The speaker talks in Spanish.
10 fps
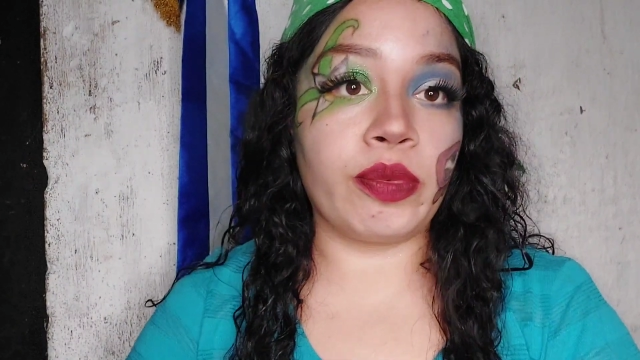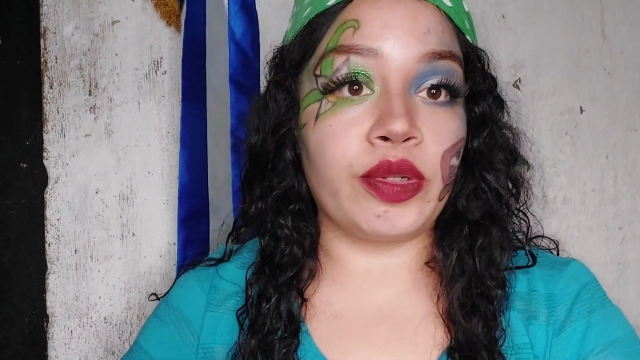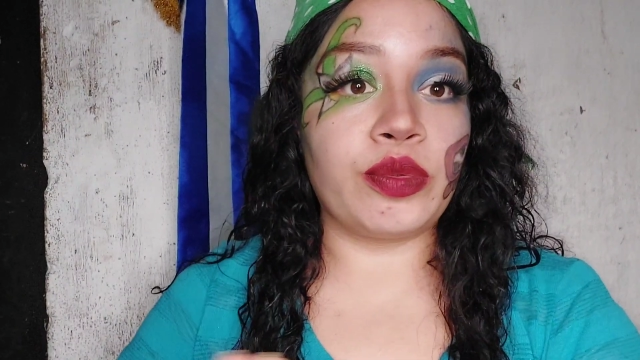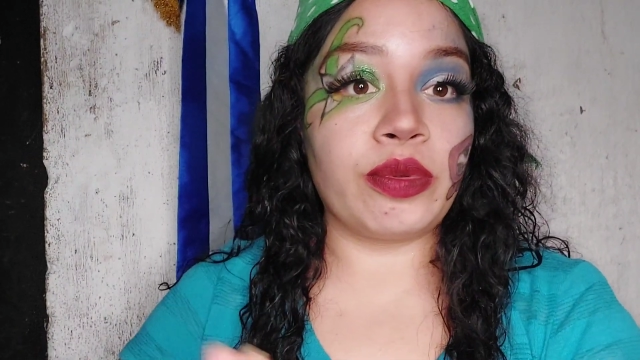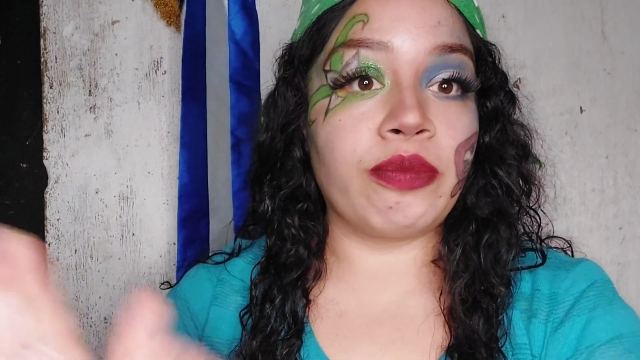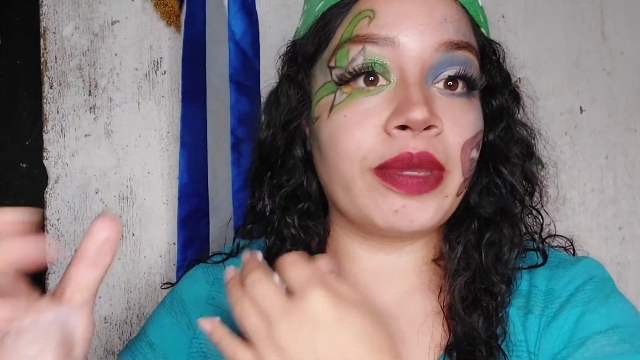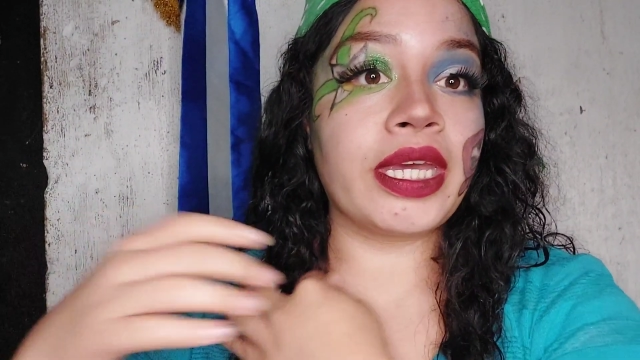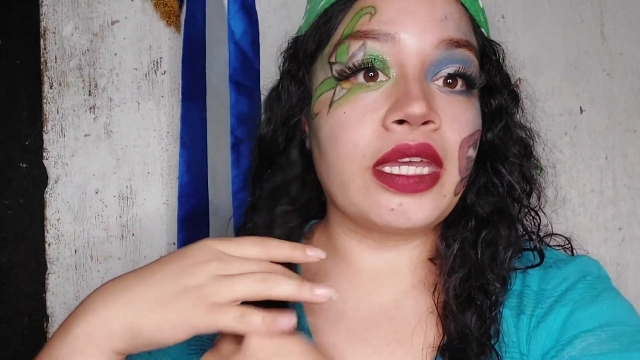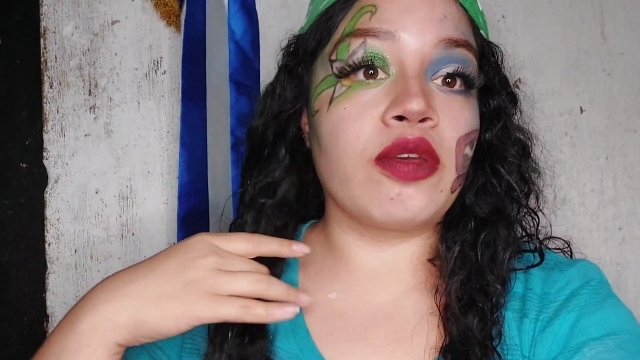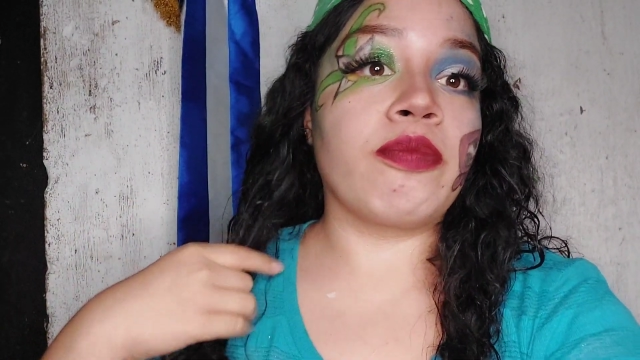pero tuve un
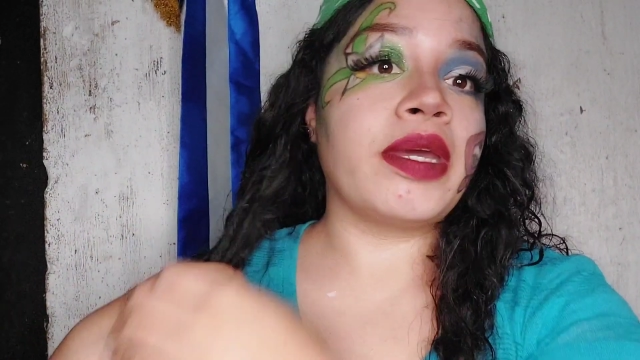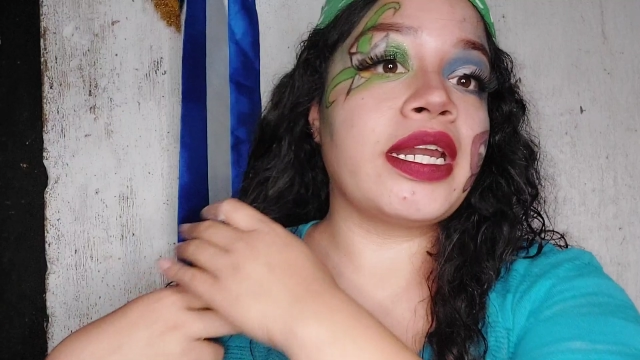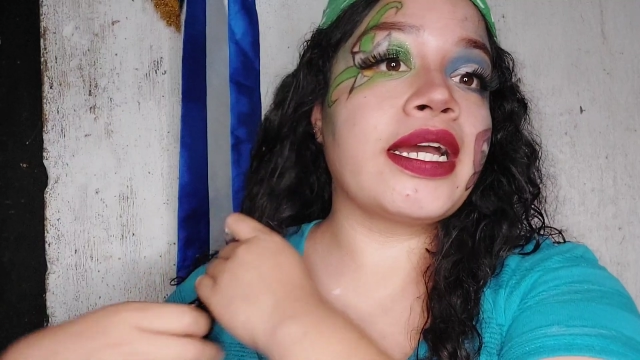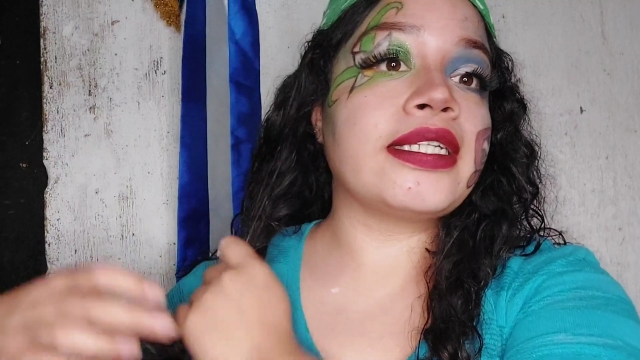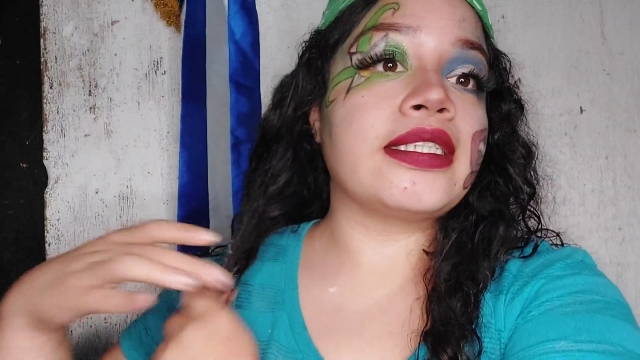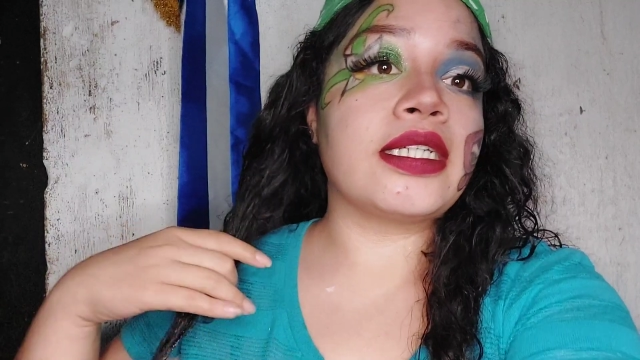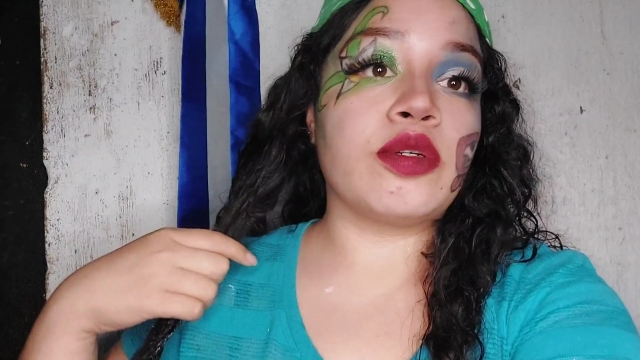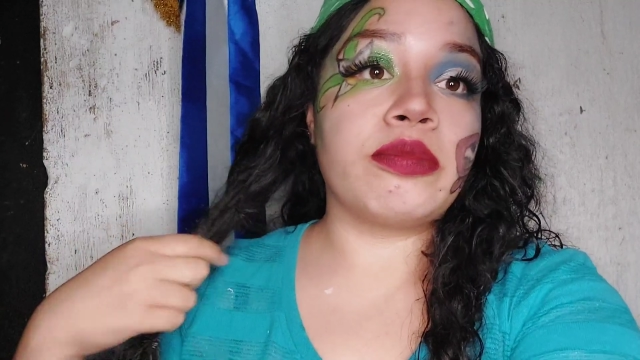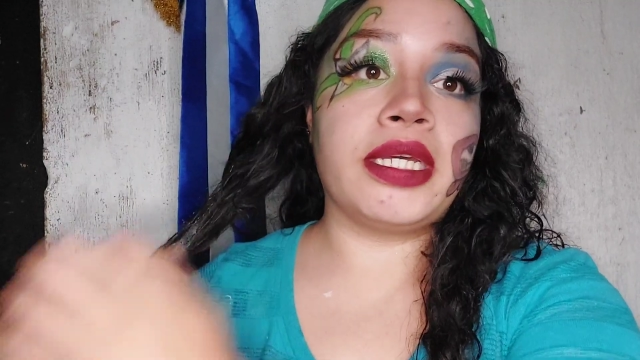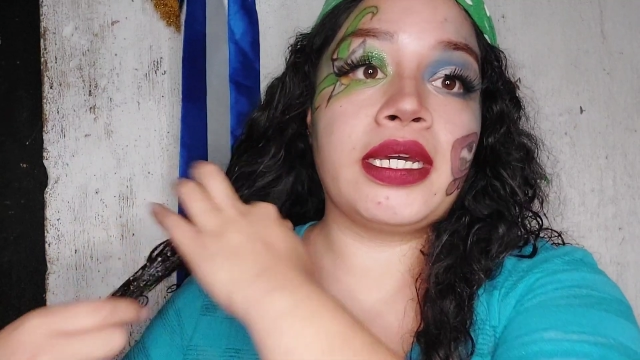pequeño percance
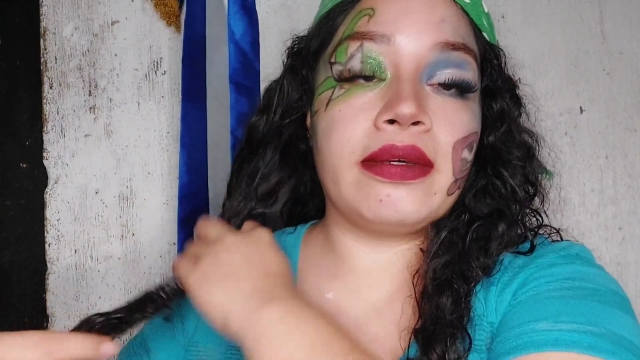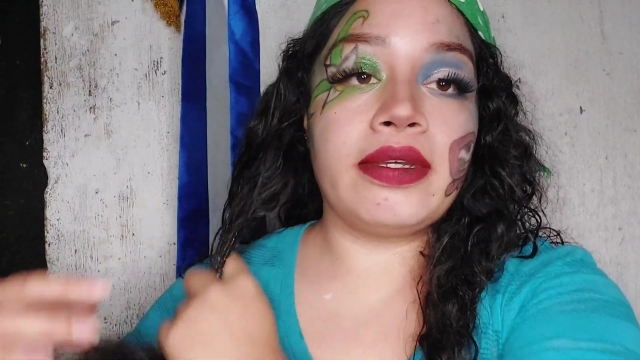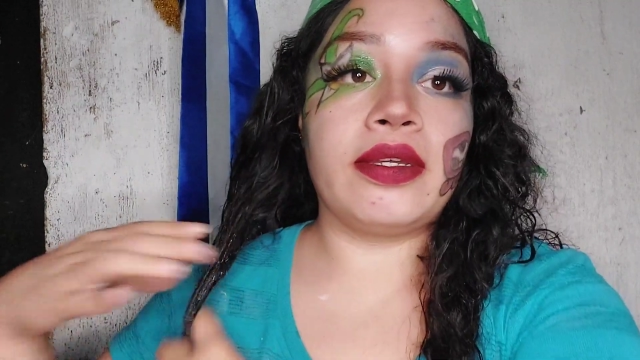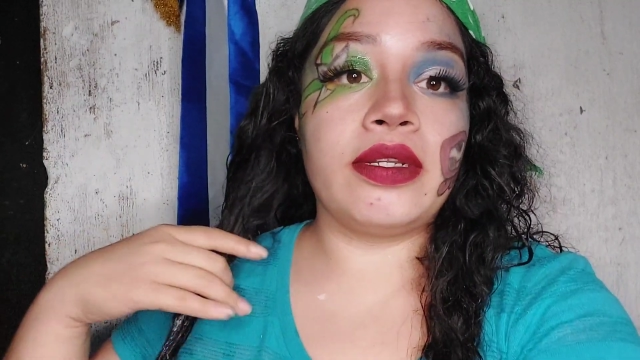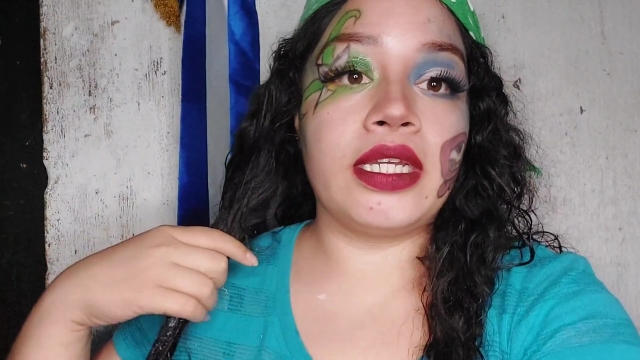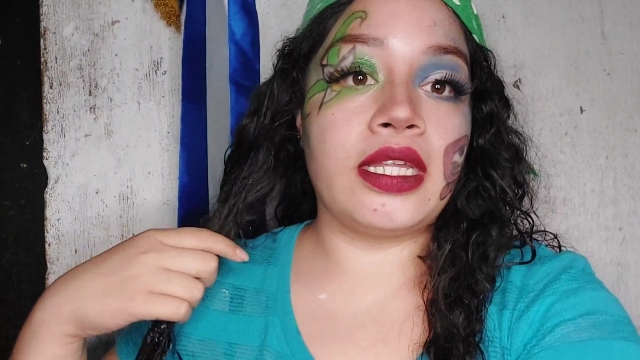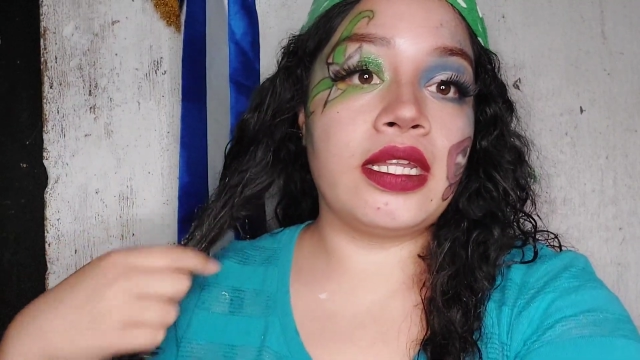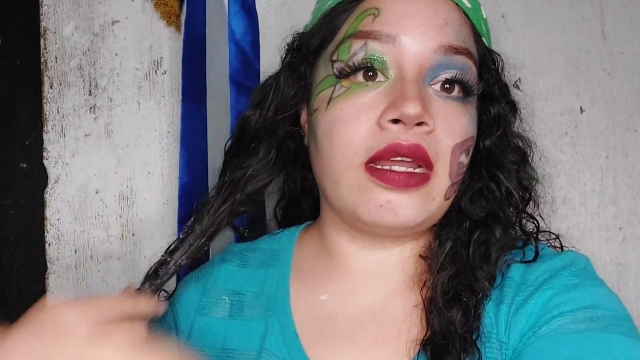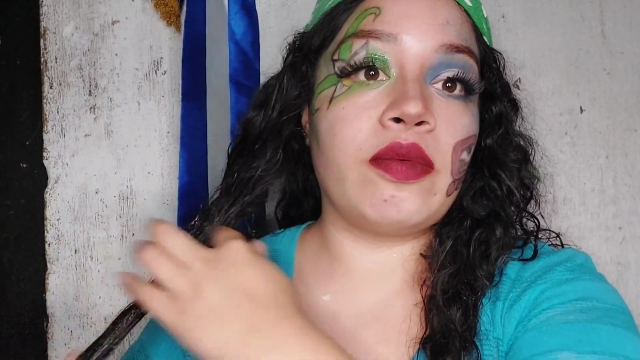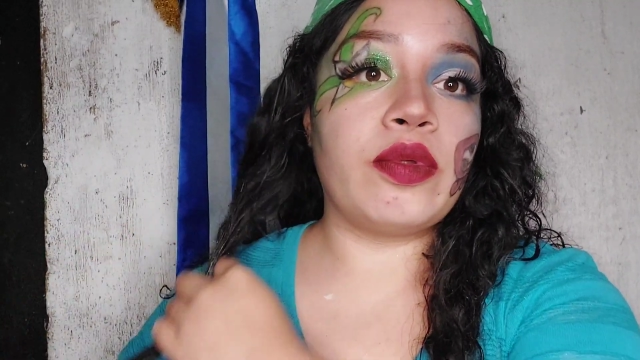con mi cabello el día
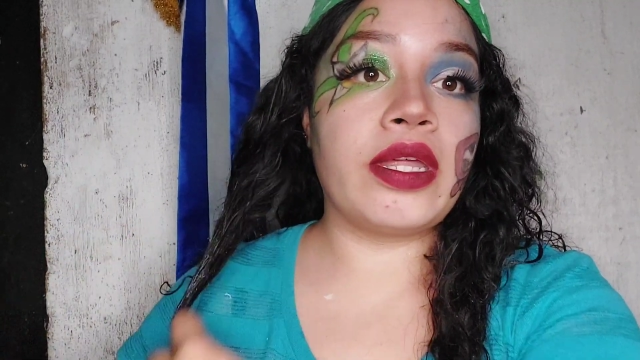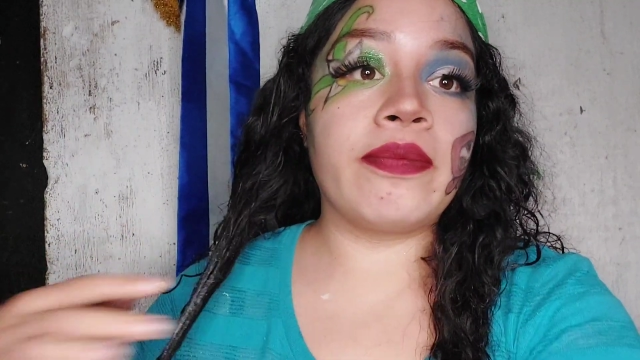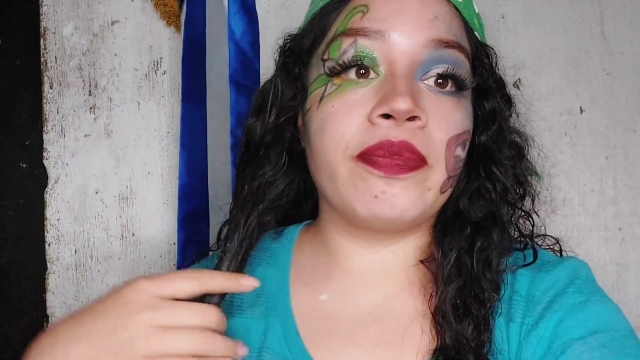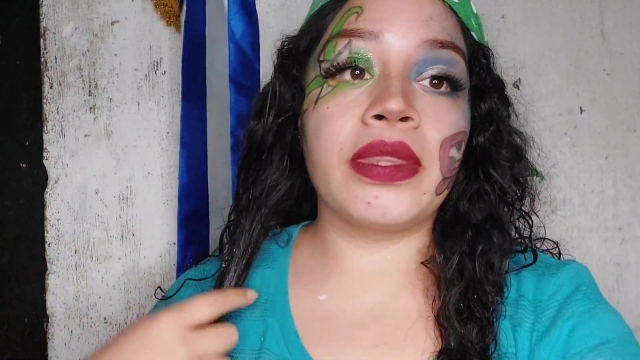de la boda.